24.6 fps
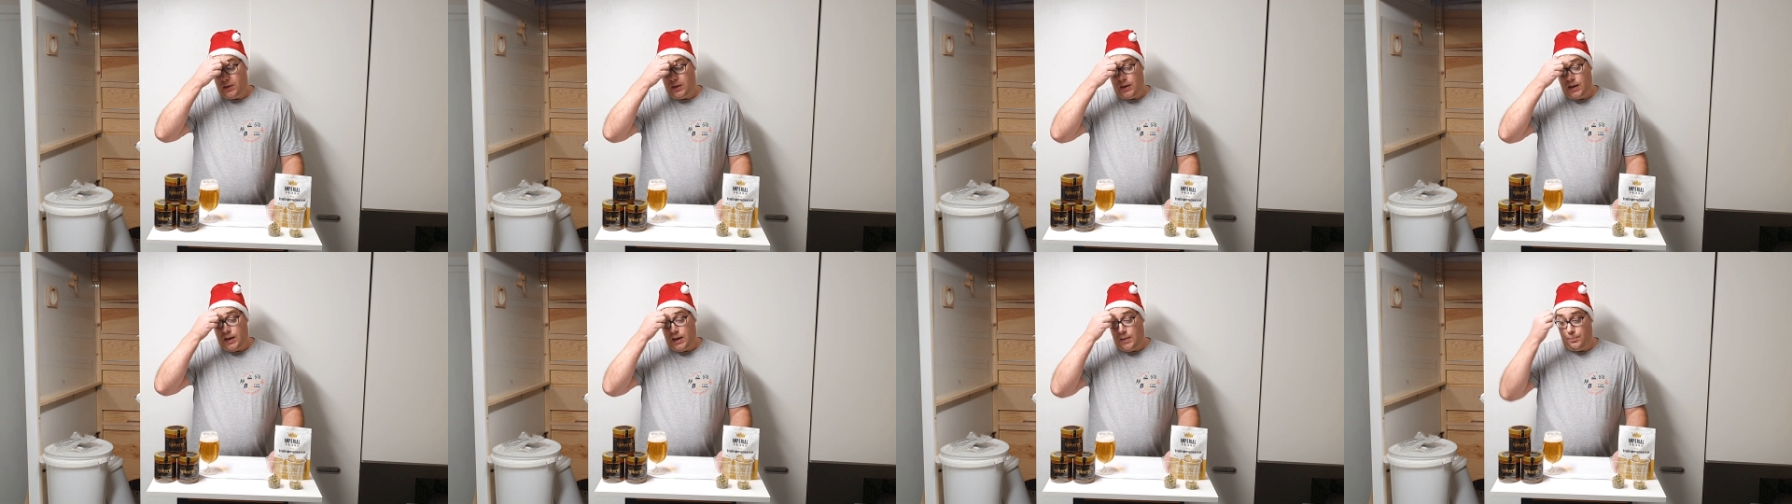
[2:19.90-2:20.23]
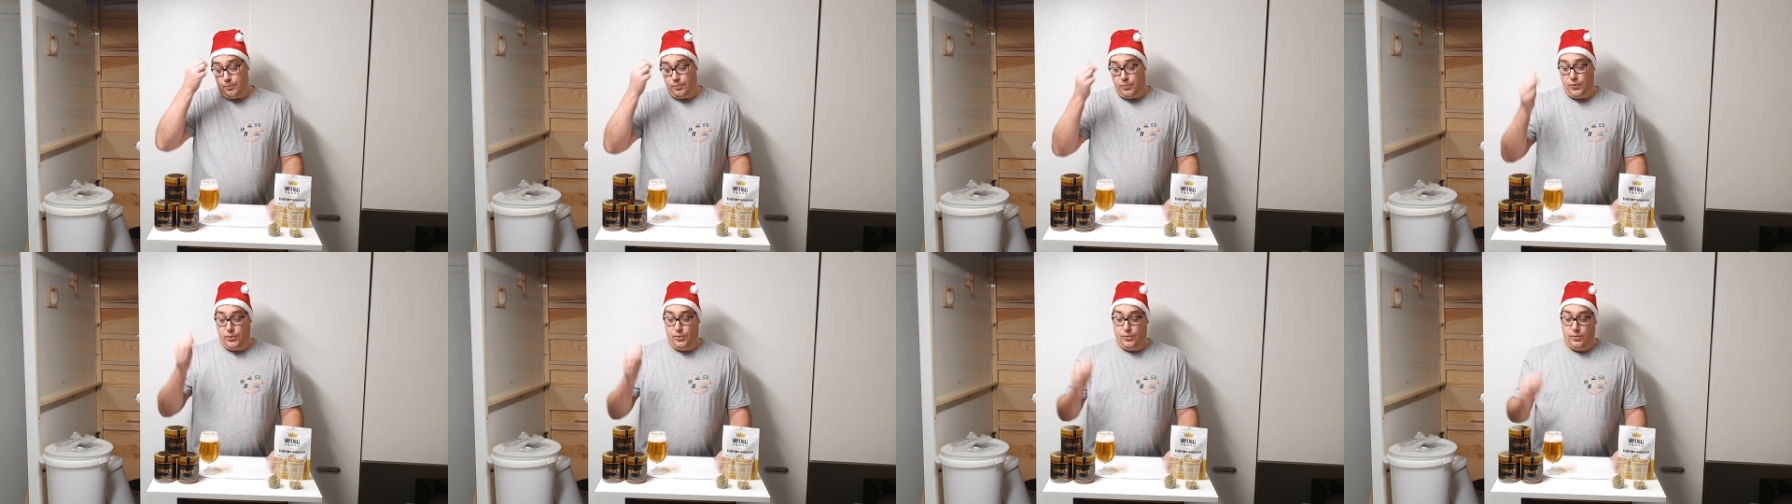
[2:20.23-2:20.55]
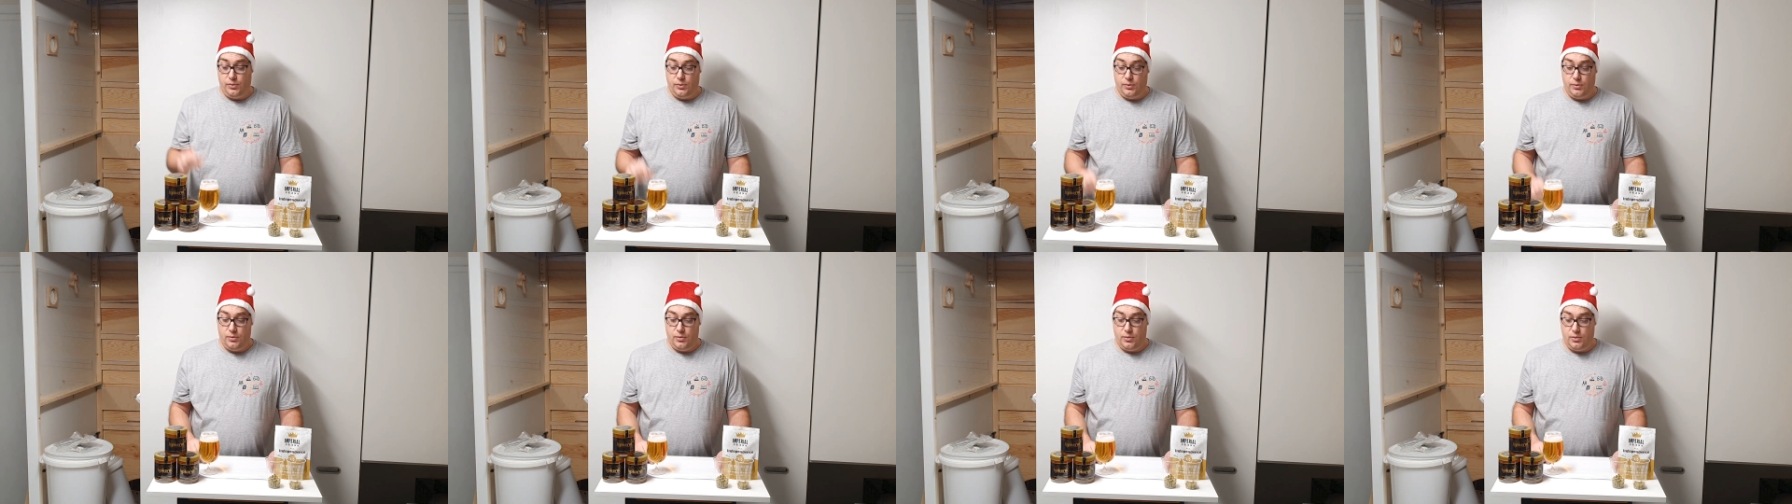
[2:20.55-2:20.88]
habe
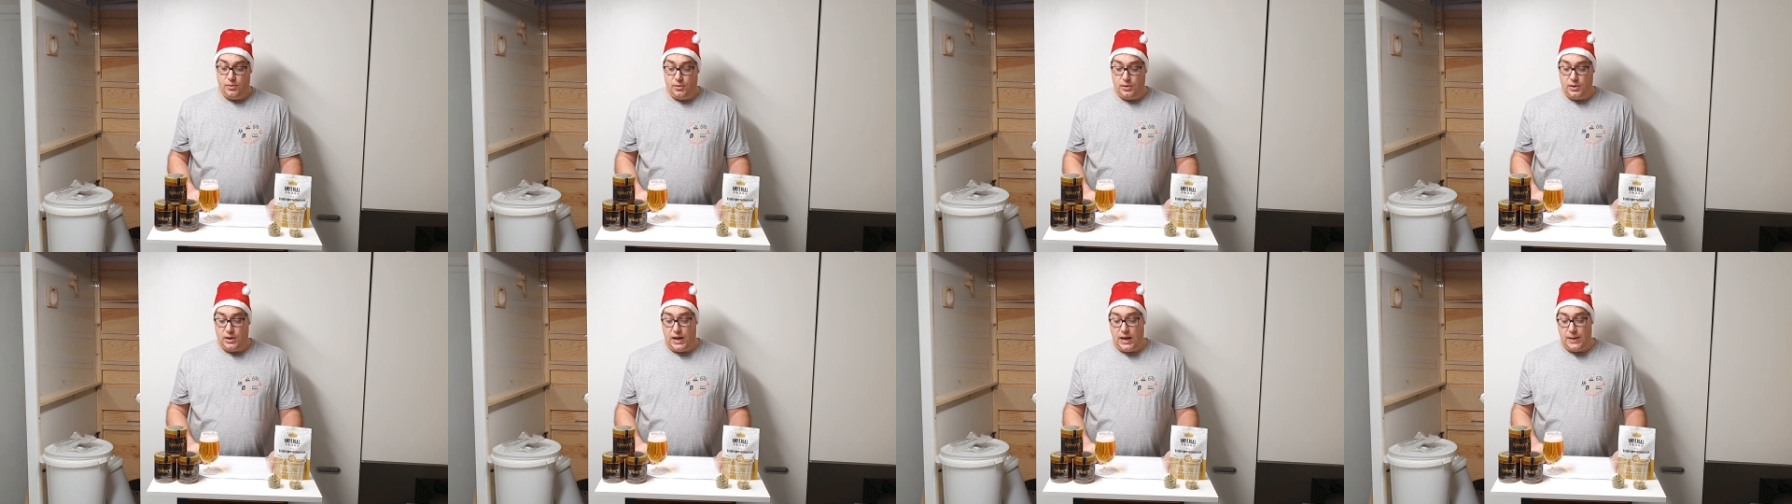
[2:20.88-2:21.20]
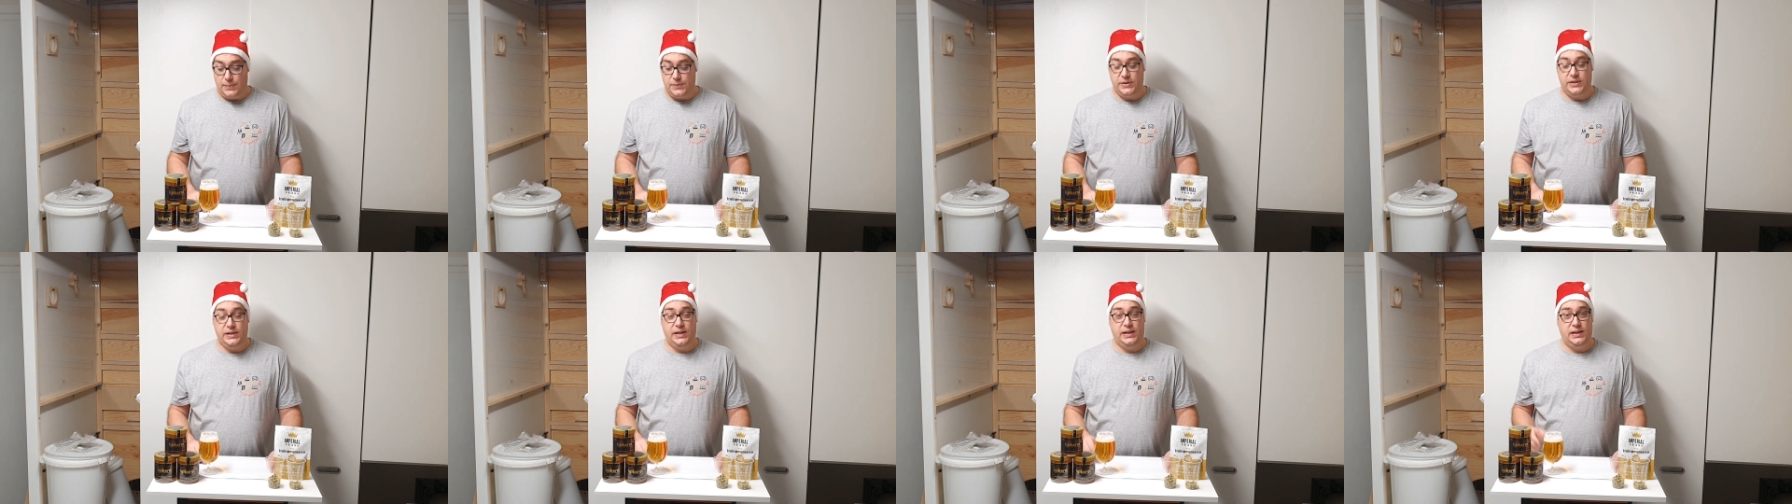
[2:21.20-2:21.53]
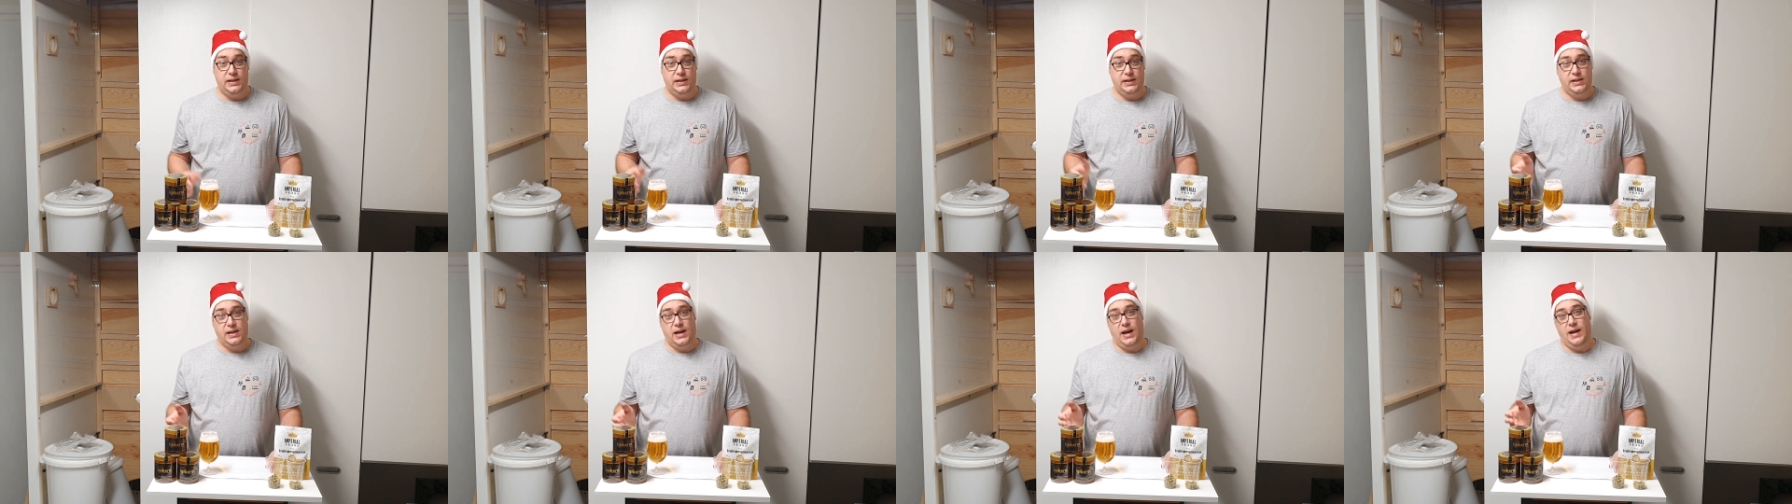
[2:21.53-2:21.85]

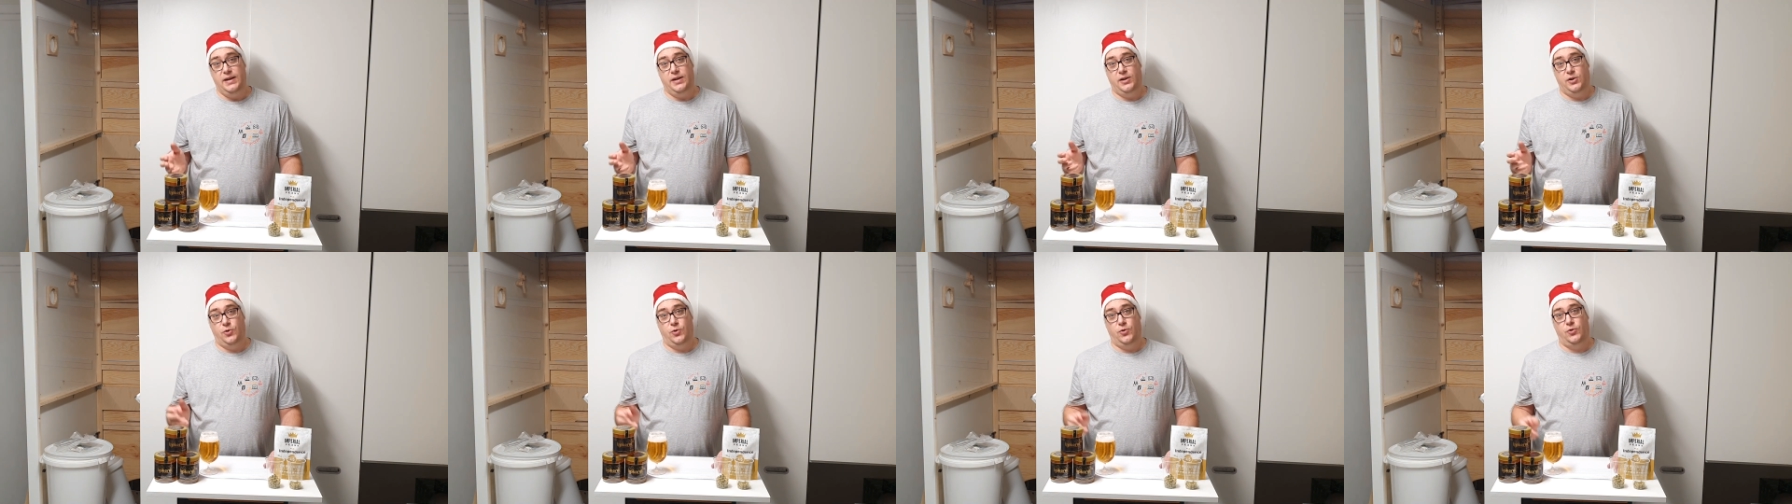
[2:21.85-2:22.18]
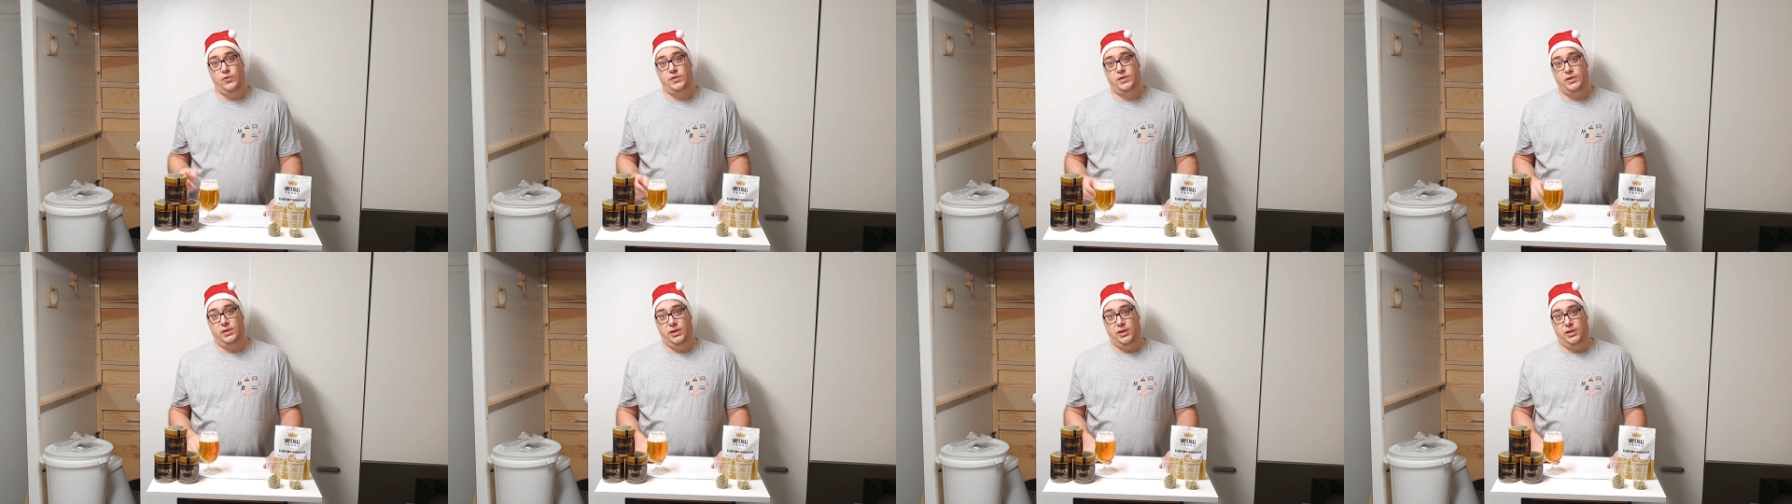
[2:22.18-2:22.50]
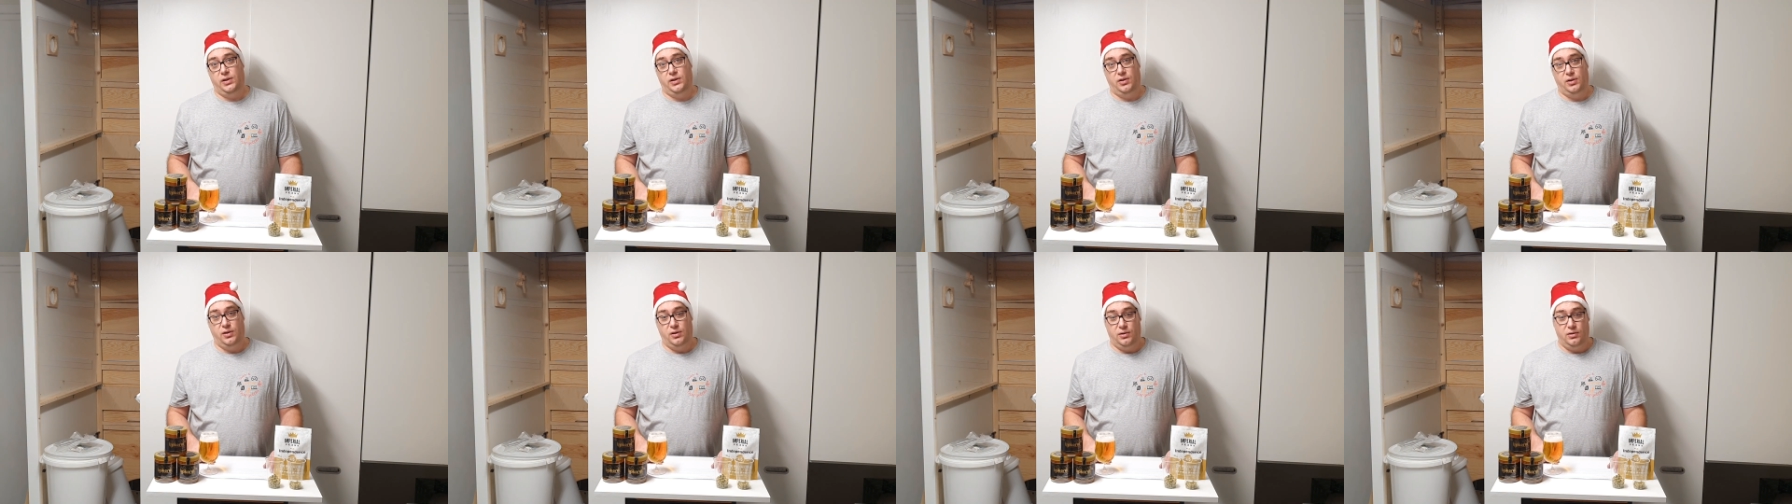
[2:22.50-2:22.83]
absichtlich keinen
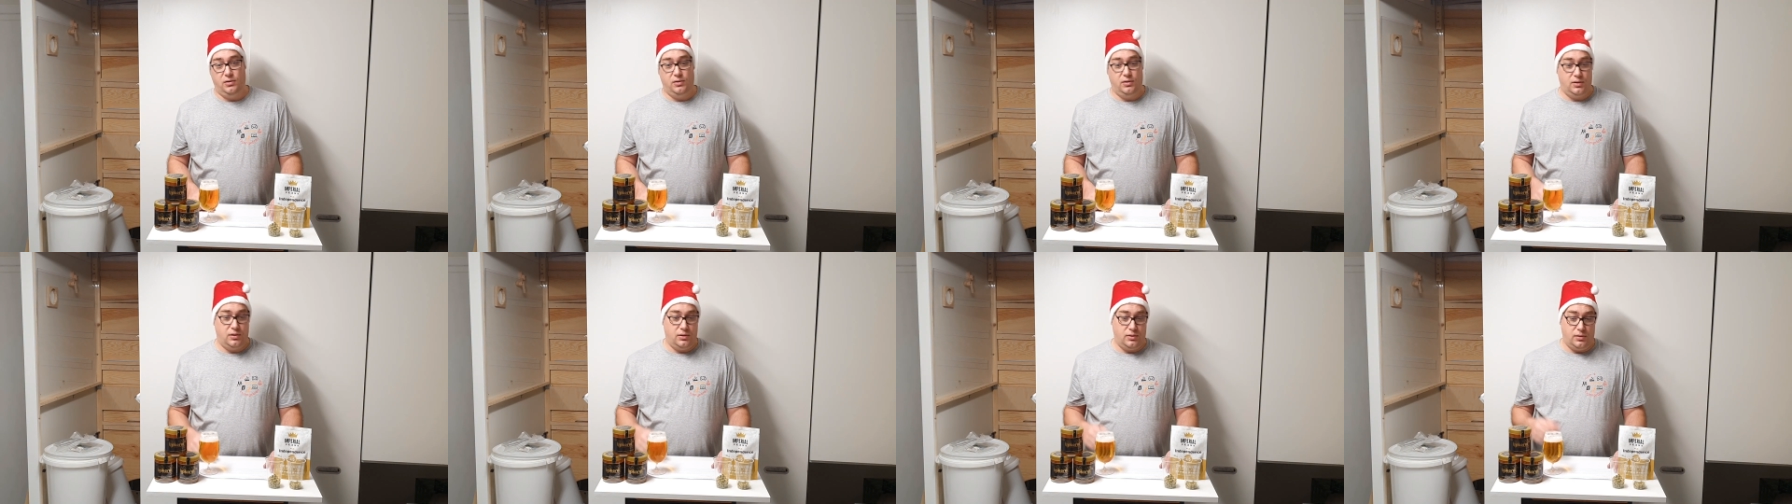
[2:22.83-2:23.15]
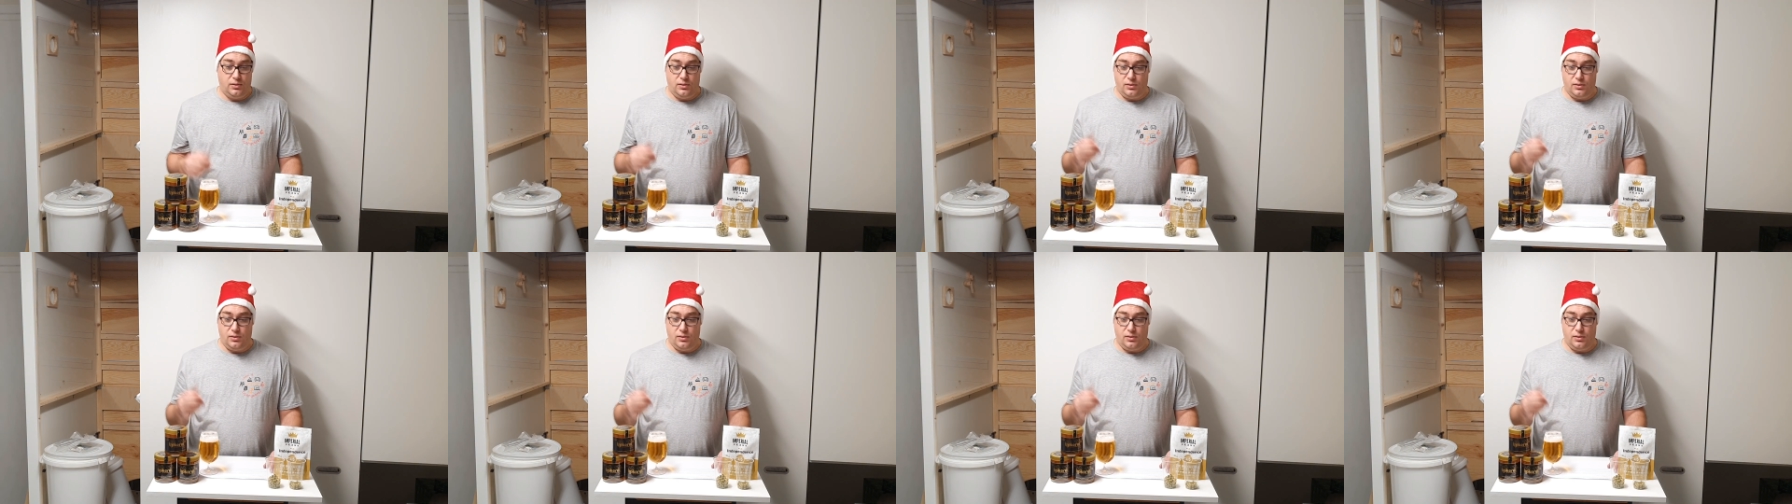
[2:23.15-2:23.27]
günstigen